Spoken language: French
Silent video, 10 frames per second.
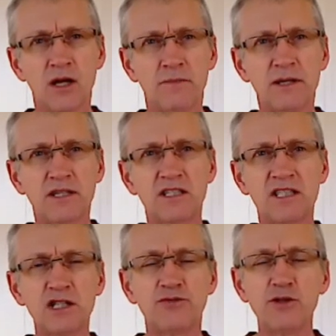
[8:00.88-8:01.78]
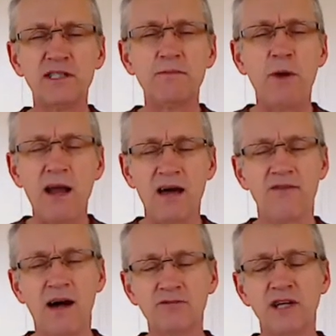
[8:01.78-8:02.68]
Parce que si je ne vous le dis pas à
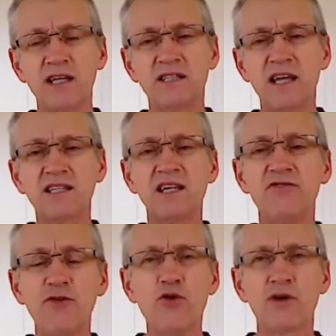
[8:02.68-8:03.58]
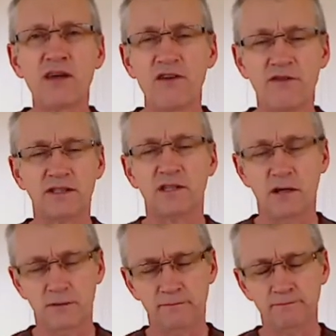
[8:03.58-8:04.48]
l'avance, vous allez dire que c'est vous qui avez fait
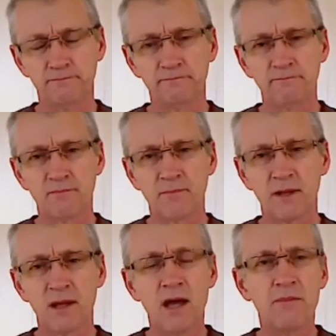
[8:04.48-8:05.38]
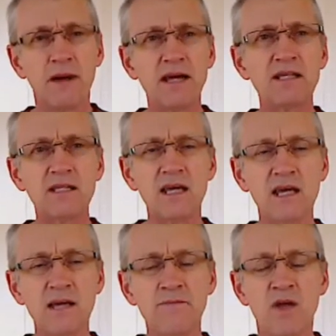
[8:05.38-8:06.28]
cela. Mais
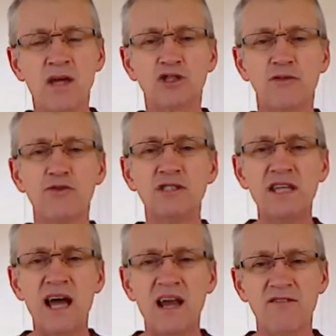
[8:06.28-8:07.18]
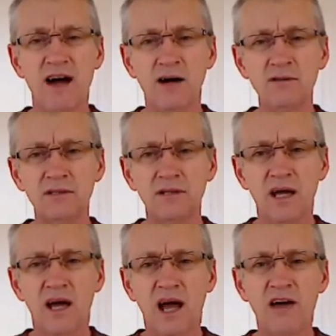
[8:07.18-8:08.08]
ici, je vous dis à l'avance,
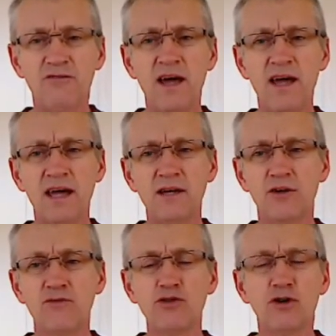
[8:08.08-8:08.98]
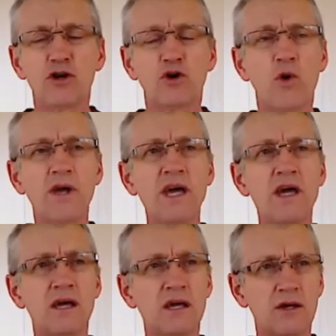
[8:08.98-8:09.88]
afin que vous
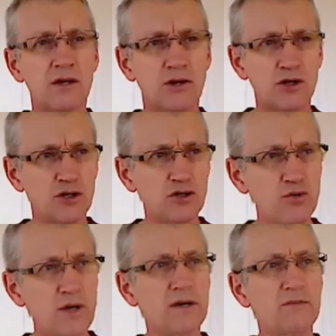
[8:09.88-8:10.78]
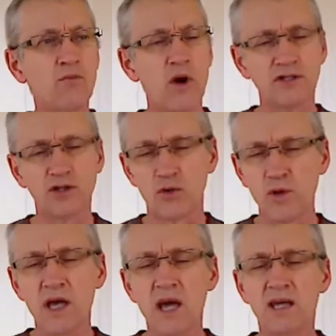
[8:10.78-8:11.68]
croyiez que je suis, moi,
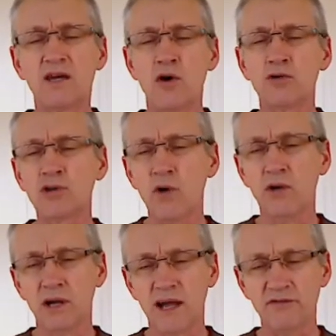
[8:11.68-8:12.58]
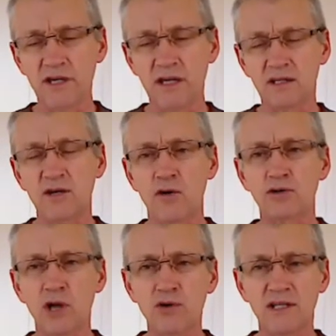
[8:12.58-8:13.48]
celui qui contrôle l'avenir, qui
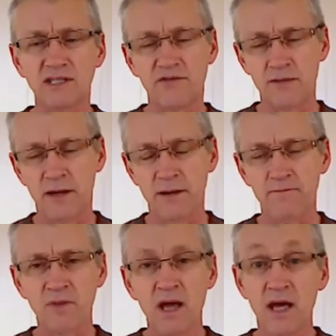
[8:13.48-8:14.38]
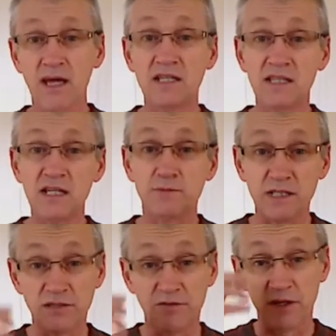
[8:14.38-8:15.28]
contrôle les événements. Et ici,
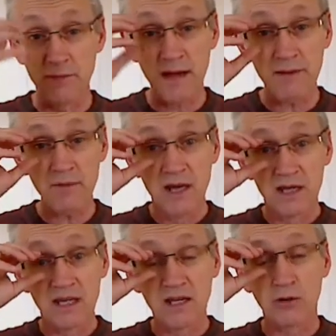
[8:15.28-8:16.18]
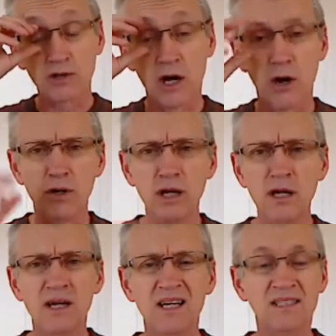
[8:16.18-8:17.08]
spécifiquement, qui contrôle
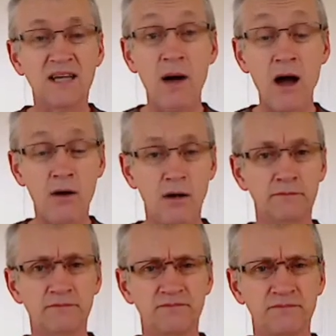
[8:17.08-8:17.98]
sa mort.